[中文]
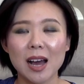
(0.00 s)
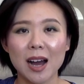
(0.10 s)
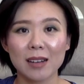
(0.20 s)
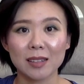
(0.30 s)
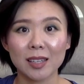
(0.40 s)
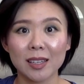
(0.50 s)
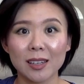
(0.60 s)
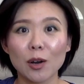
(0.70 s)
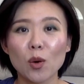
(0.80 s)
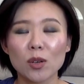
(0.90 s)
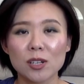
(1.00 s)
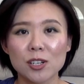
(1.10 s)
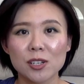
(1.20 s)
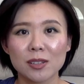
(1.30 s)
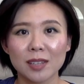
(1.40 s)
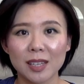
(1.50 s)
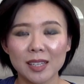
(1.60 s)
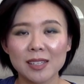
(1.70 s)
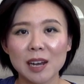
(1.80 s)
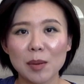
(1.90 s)
啊提了，或者是提
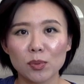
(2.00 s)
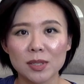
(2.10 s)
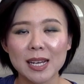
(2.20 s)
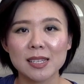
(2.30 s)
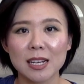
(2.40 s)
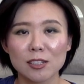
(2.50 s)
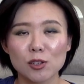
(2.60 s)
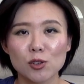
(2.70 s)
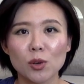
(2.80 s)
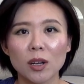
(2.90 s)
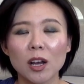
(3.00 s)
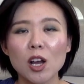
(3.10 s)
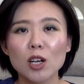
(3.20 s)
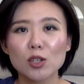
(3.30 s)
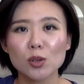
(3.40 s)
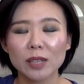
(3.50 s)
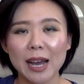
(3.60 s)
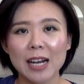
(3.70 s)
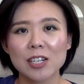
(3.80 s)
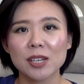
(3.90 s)
一下，不再详细说了。重
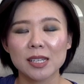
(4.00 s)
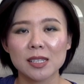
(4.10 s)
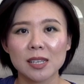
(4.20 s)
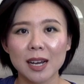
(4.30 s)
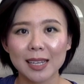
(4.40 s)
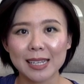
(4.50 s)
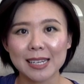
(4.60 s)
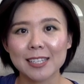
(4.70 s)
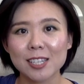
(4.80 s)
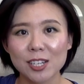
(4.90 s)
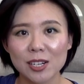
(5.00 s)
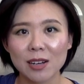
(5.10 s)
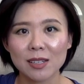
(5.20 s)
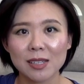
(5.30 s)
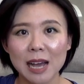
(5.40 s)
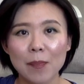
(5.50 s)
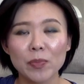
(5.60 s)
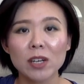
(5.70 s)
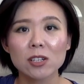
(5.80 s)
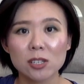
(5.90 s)
点还是给想给大家介绍一下
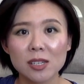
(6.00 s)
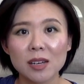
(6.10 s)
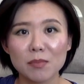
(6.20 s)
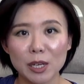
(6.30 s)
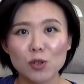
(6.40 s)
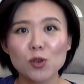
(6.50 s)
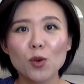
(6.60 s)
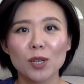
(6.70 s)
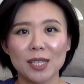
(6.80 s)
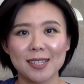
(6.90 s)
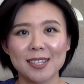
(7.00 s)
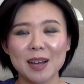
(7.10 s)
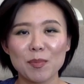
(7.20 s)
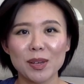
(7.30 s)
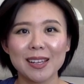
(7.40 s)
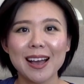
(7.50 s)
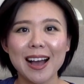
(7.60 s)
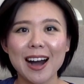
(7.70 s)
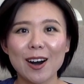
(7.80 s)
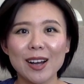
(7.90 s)
之前没说过的一些产品。
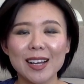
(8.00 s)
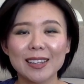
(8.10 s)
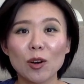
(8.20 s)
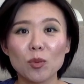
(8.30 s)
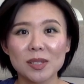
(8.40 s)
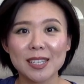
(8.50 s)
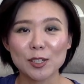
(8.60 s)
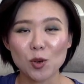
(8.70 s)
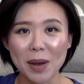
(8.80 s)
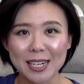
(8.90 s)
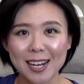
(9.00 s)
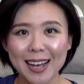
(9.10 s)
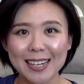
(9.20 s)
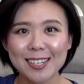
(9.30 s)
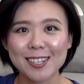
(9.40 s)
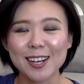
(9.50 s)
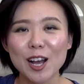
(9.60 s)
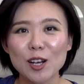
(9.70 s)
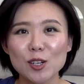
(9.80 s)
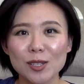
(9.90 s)
好，那我们现在就马上开始。
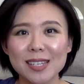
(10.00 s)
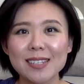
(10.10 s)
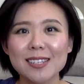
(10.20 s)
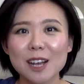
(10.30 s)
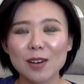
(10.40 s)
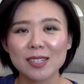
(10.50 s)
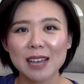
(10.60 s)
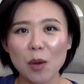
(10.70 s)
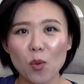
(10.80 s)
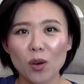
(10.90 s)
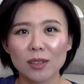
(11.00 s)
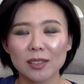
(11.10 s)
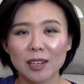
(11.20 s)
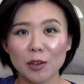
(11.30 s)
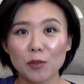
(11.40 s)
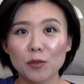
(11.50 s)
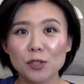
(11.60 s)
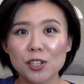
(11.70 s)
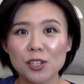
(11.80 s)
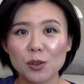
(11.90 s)
首先介绍一下我的肤
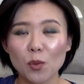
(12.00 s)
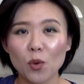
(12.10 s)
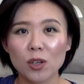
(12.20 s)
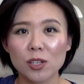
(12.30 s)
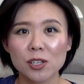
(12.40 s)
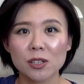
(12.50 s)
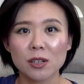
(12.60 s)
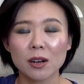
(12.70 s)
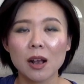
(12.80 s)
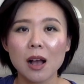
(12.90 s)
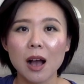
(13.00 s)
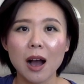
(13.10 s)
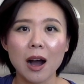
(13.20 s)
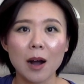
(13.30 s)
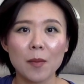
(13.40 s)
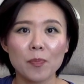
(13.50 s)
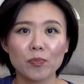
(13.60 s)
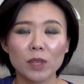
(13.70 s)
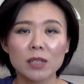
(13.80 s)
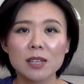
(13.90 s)
质，我是啊
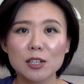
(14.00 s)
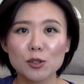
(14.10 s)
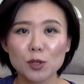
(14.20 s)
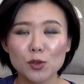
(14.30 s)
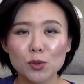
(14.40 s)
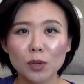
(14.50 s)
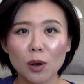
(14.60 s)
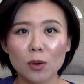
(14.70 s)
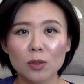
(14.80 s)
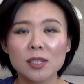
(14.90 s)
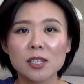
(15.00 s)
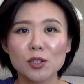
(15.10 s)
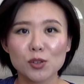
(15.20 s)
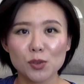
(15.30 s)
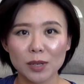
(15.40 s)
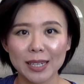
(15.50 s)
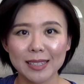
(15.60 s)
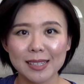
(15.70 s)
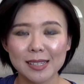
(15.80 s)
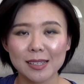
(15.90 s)
三十岁出头，轻熟
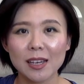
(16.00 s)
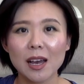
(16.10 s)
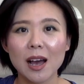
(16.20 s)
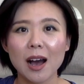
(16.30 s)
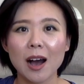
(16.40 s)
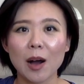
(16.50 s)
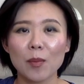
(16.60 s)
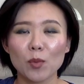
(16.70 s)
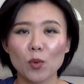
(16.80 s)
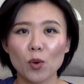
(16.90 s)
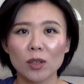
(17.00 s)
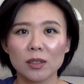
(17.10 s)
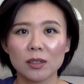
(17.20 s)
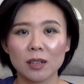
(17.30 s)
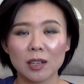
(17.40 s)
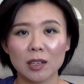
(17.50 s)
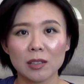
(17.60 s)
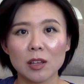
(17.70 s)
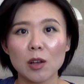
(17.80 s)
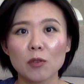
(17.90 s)
龄肌。嗯，我
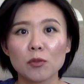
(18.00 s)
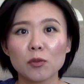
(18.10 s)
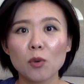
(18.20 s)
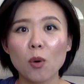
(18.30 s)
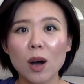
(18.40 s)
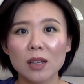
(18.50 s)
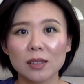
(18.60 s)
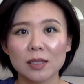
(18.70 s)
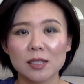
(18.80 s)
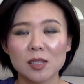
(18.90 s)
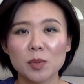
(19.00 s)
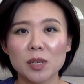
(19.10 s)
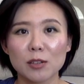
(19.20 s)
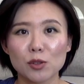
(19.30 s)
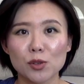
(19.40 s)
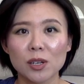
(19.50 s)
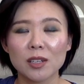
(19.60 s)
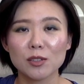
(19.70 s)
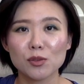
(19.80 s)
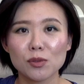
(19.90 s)
的肤况呢，基本上就是
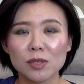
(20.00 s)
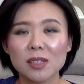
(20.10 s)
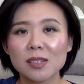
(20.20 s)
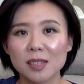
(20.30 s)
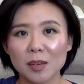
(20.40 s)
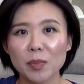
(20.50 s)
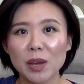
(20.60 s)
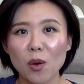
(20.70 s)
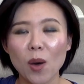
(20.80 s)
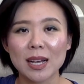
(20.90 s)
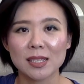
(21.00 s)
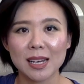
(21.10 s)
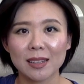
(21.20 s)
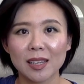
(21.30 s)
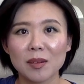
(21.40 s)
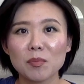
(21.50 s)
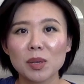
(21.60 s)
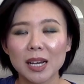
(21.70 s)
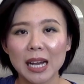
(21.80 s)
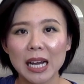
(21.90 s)
根据季节的变化，夏天
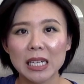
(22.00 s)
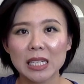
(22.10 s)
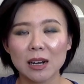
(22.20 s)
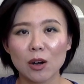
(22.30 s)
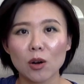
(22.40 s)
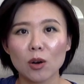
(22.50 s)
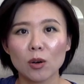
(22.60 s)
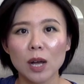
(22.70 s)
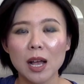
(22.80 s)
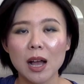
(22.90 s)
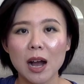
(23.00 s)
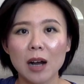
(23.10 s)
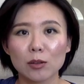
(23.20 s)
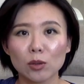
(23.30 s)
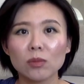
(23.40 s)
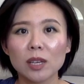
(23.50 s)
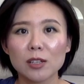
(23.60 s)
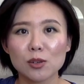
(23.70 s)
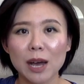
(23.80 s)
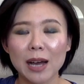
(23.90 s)
偏干，然后。啊，冬
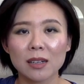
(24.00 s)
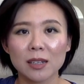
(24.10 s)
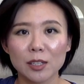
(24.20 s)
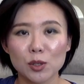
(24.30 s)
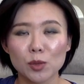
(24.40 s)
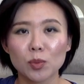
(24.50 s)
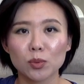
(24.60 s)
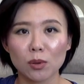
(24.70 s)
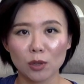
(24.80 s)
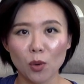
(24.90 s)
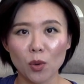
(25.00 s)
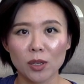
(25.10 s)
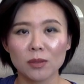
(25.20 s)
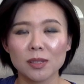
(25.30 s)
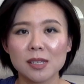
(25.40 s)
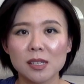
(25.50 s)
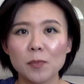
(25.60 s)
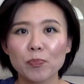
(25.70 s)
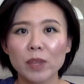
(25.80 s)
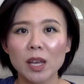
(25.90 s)
天就还可以，就是普通的混油
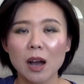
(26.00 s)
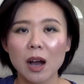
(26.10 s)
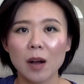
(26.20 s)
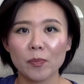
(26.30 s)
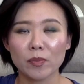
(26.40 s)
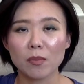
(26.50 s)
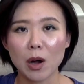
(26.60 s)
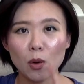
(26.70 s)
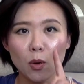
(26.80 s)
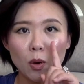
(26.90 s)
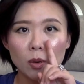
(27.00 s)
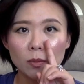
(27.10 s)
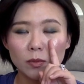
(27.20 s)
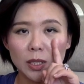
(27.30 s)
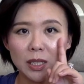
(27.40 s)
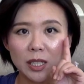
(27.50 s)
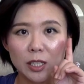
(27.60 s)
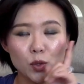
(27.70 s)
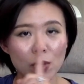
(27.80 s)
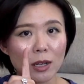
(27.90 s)
肌，嗯，毛孔问
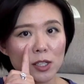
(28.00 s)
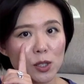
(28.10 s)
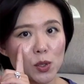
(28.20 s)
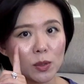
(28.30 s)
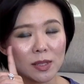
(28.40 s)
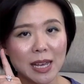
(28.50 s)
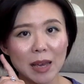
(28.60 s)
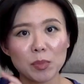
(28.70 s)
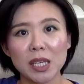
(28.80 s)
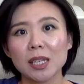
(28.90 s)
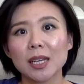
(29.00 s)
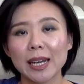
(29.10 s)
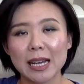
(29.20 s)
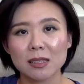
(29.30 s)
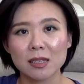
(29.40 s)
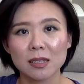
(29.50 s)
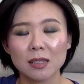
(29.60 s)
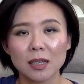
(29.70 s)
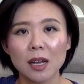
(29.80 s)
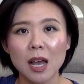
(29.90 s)
题主要集中在鼻翼的两
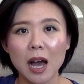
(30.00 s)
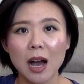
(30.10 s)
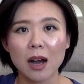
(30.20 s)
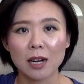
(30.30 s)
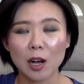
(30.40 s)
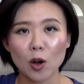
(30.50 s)
侧啊，然